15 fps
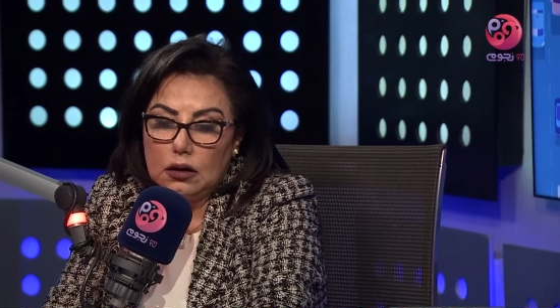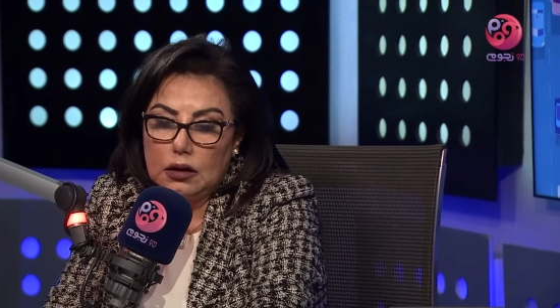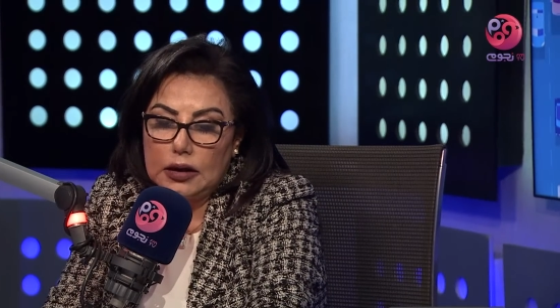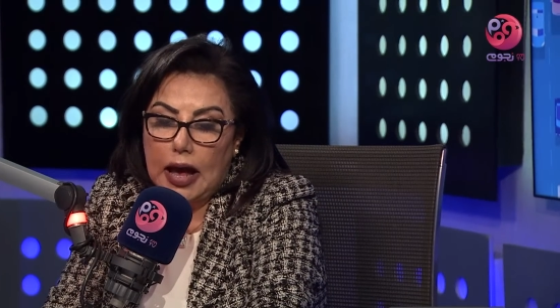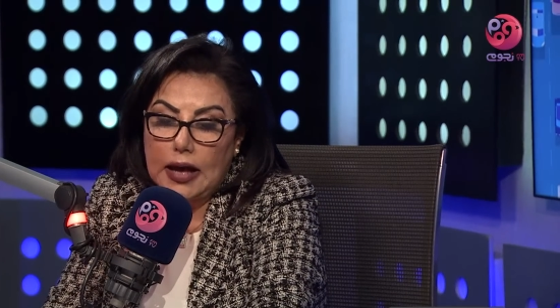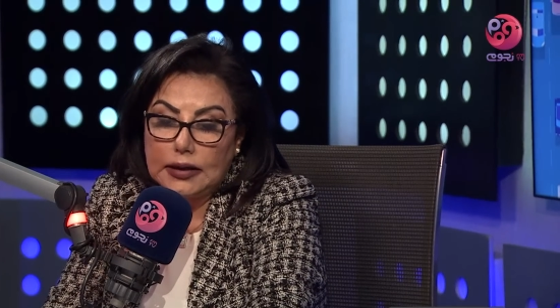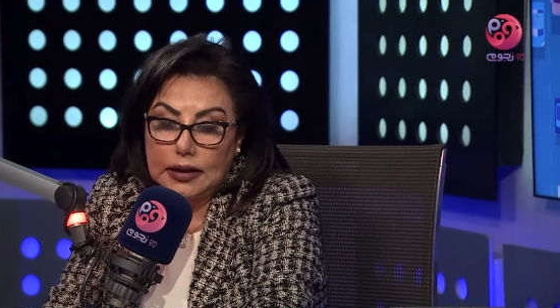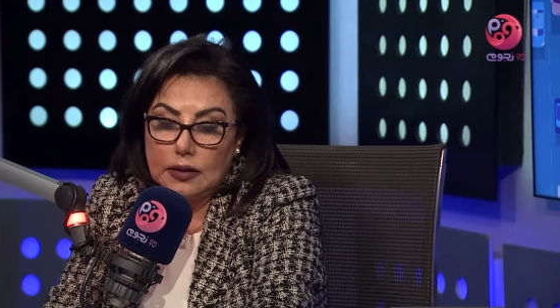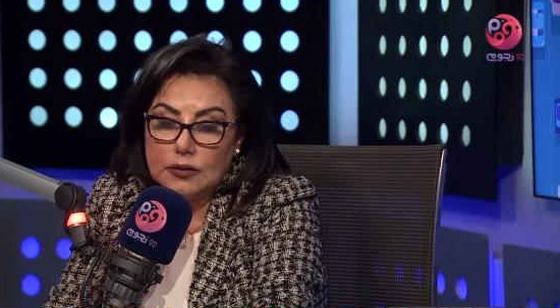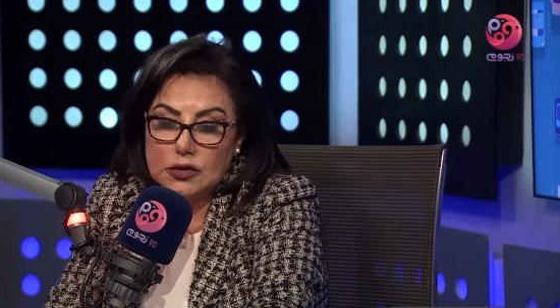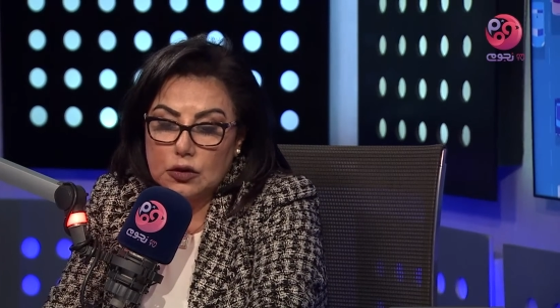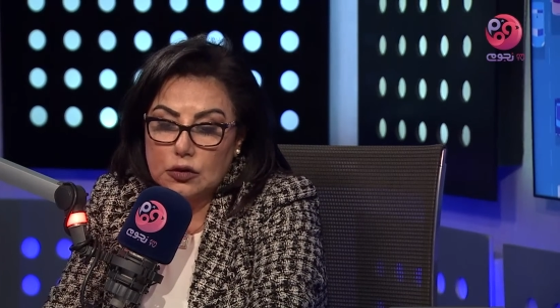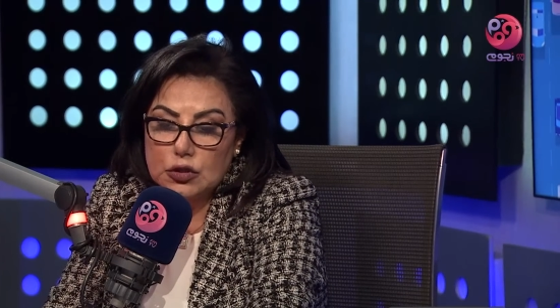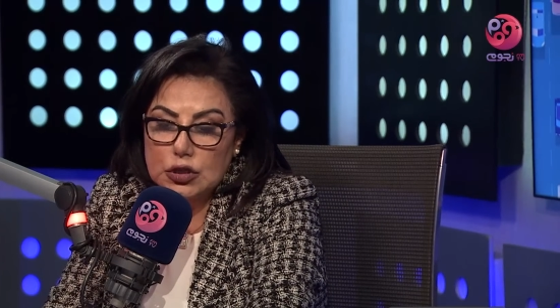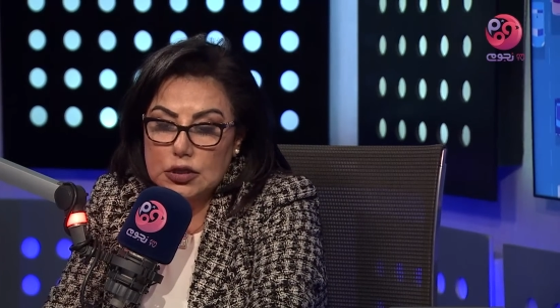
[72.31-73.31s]
لحد
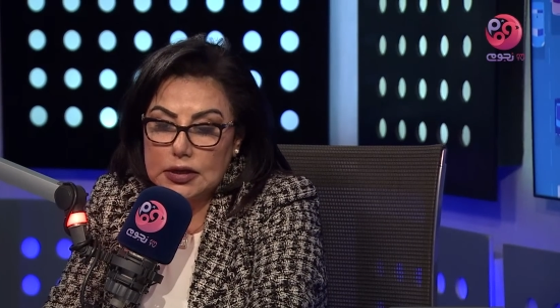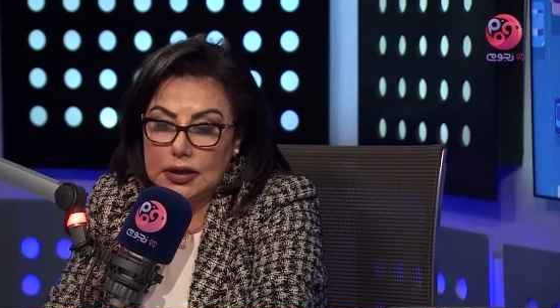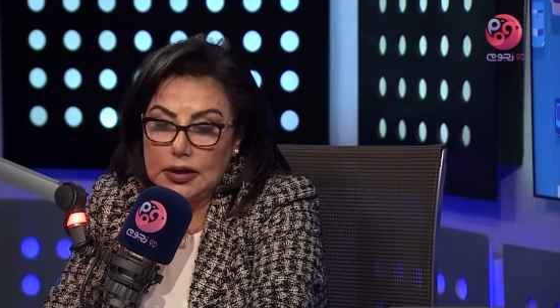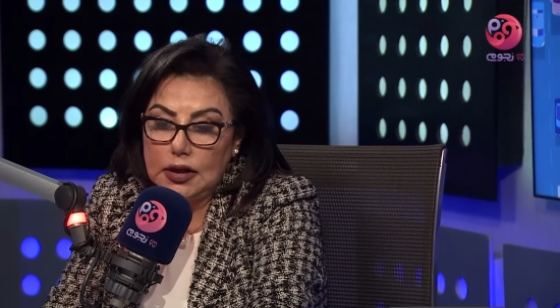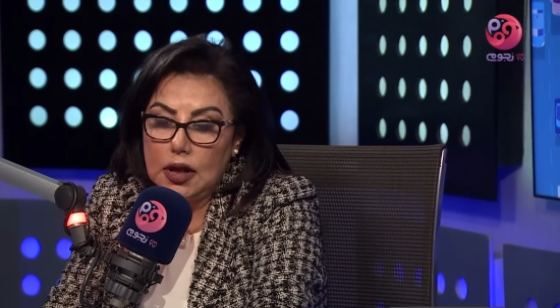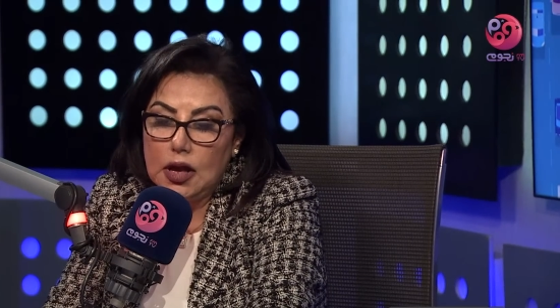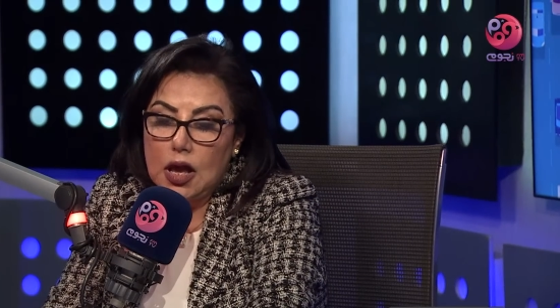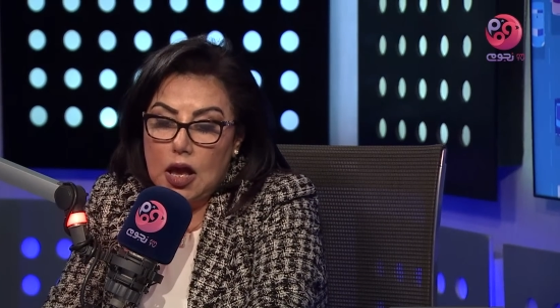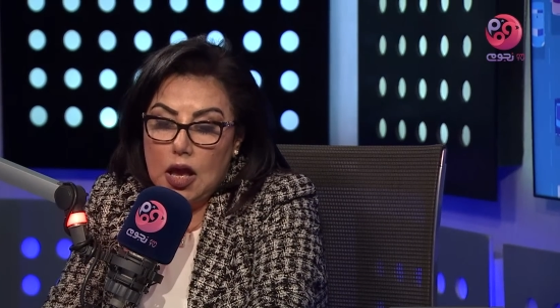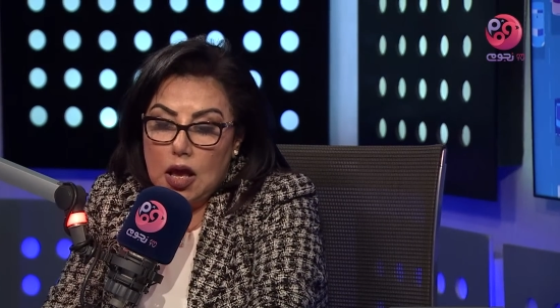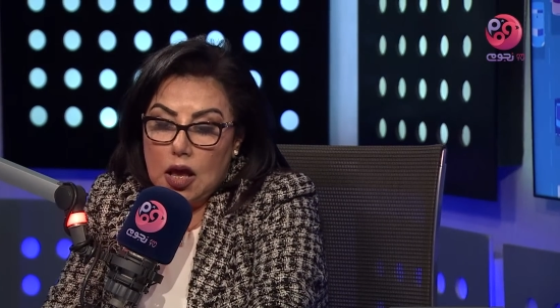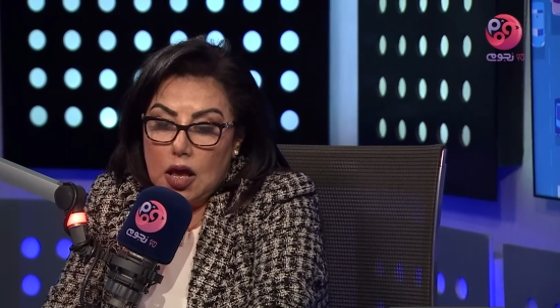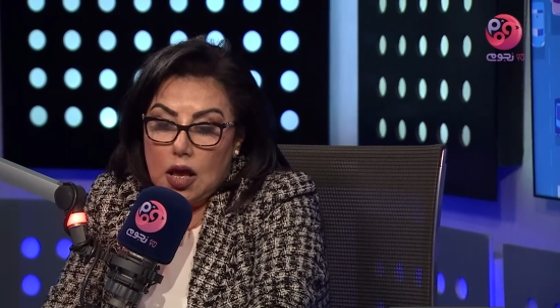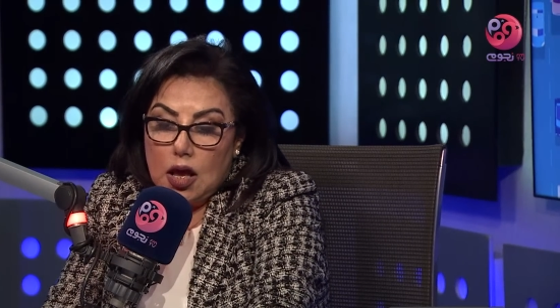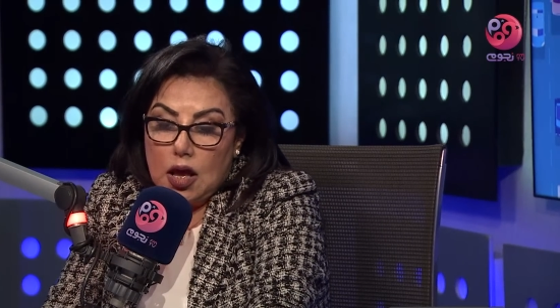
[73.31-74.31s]
25
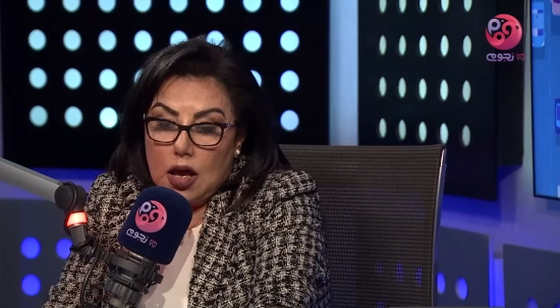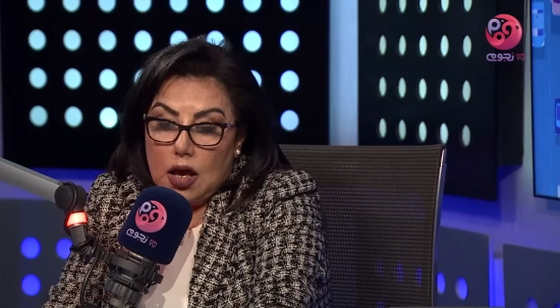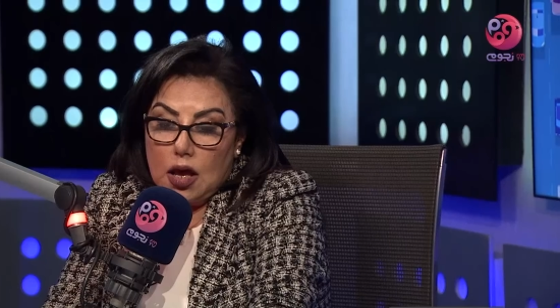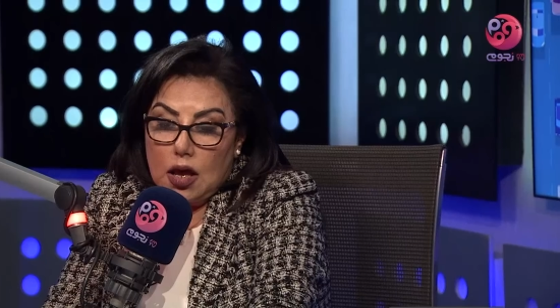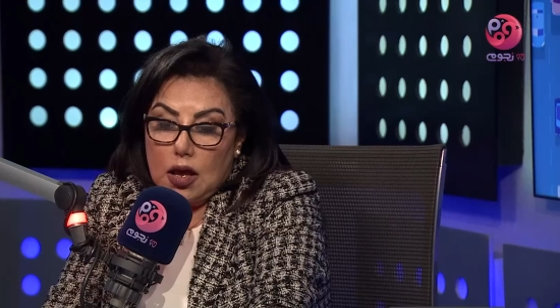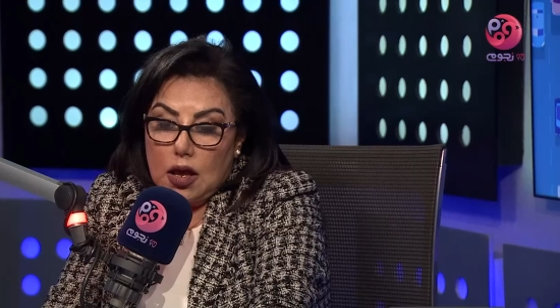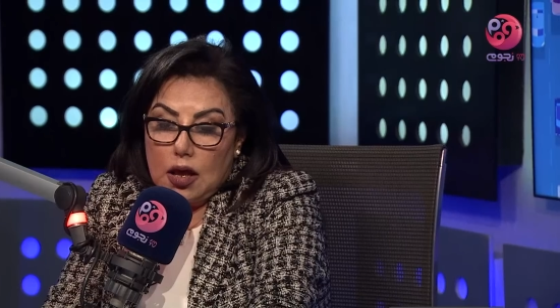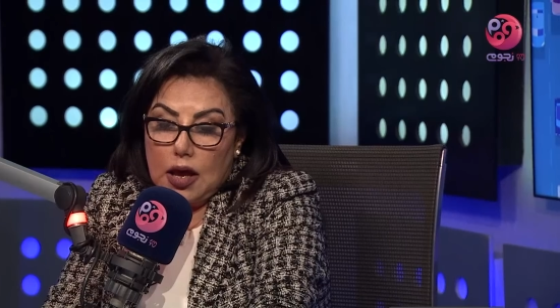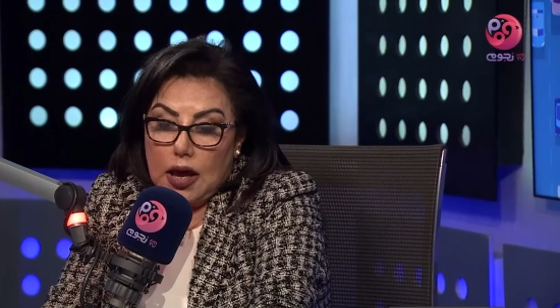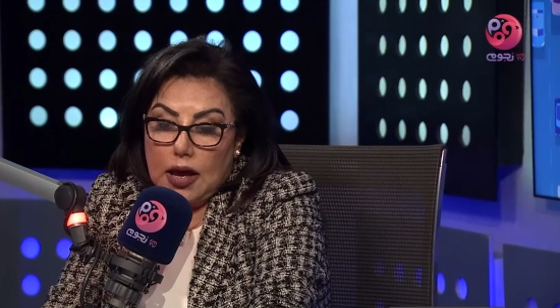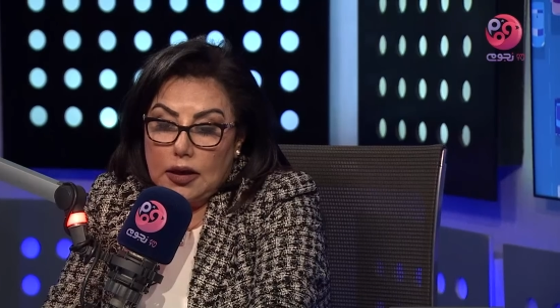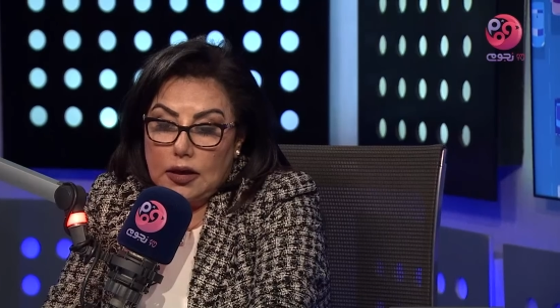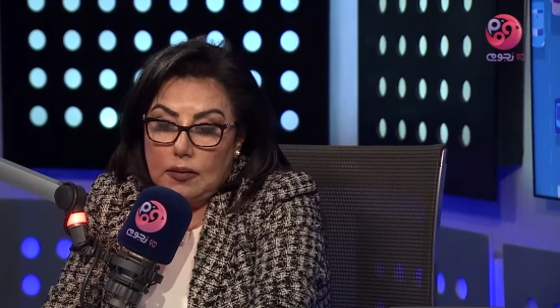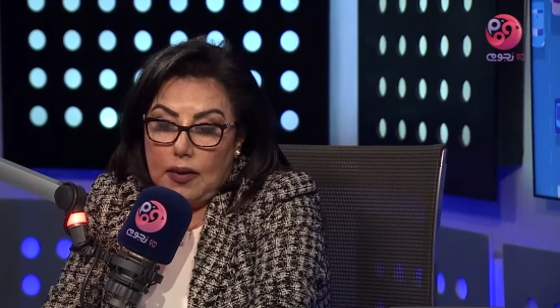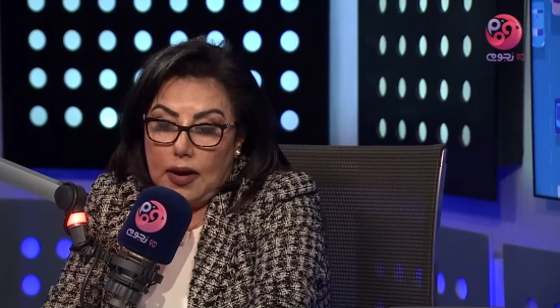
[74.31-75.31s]

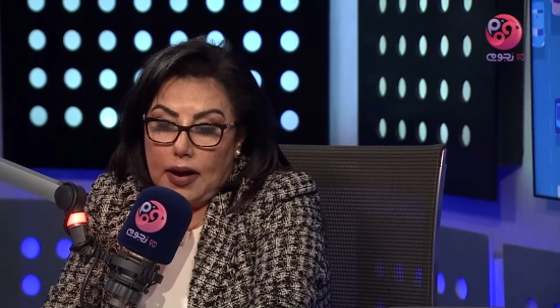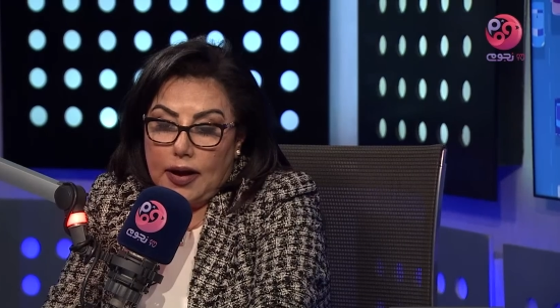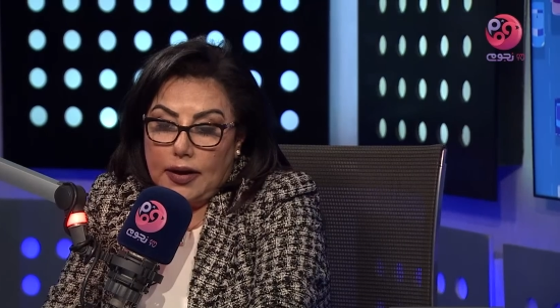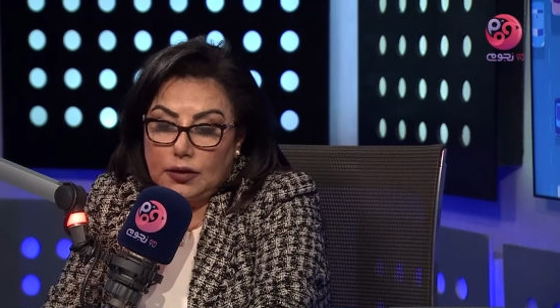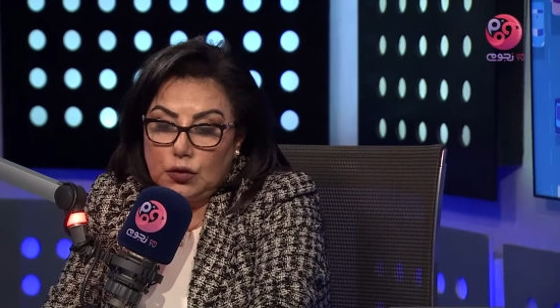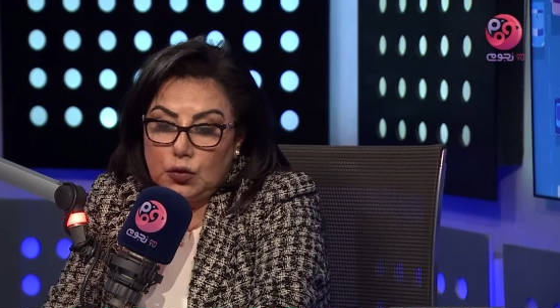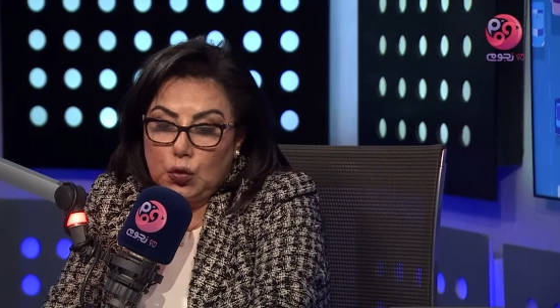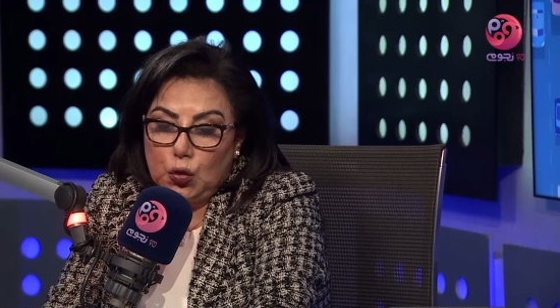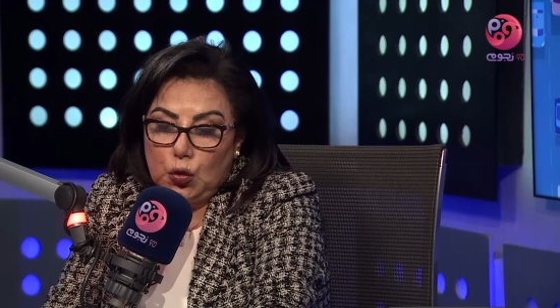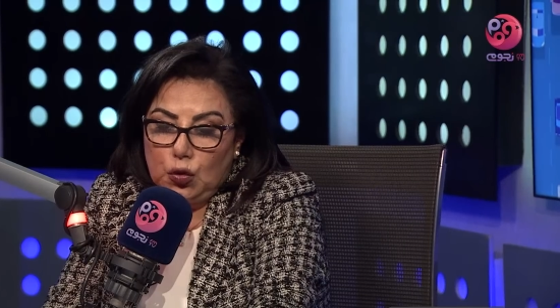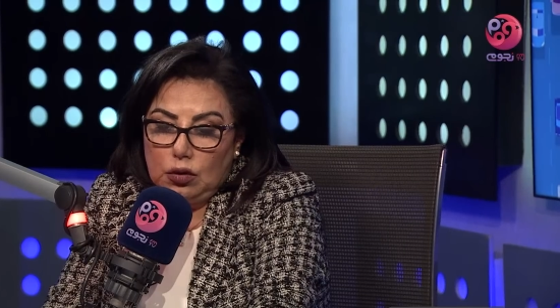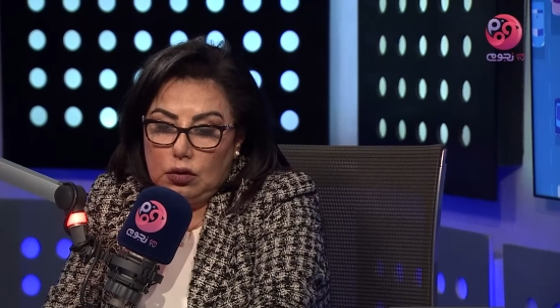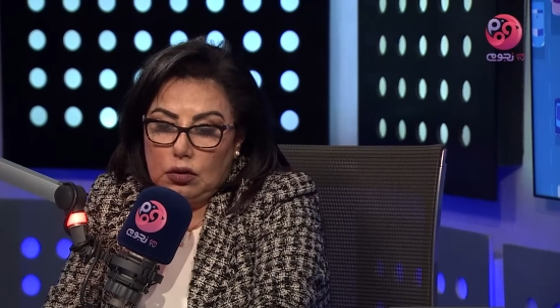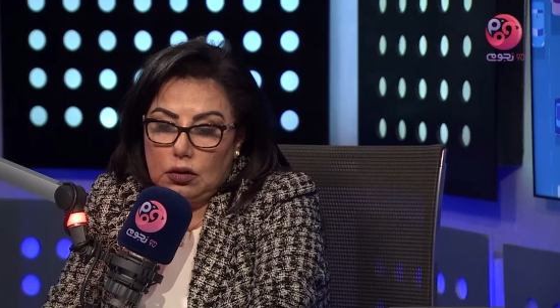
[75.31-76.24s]
هيبقى عنده